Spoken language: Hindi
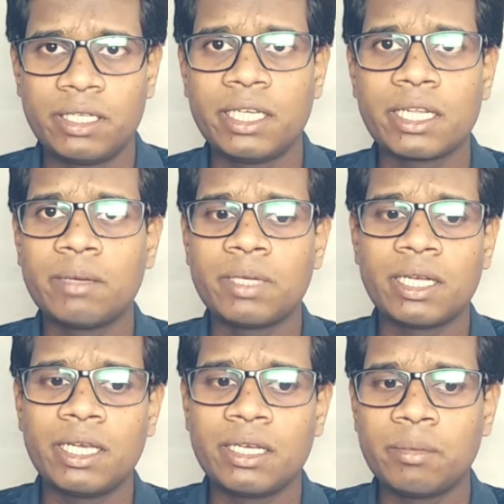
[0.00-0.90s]
रियर कैमरा
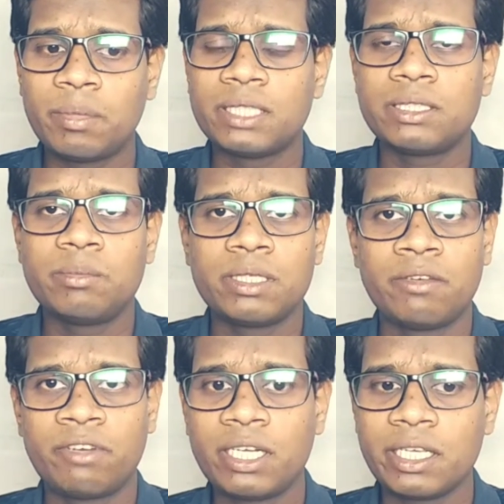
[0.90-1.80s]
रहेगा पाँच एम
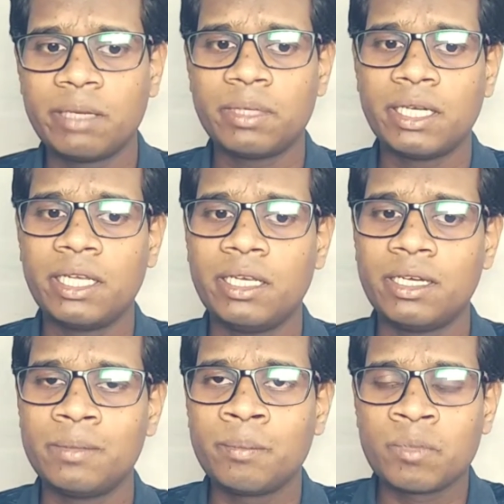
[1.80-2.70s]
का फ्रंट कैमरा रहेगा